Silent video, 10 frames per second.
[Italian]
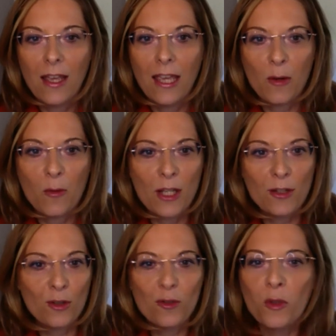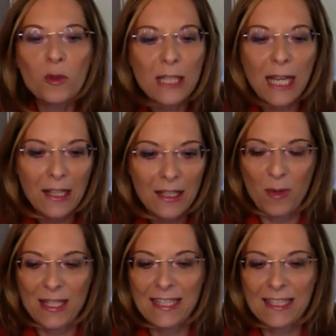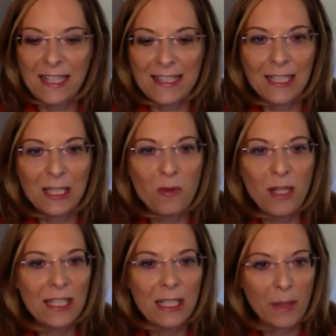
e questo sfrutta questi cristalli di guanine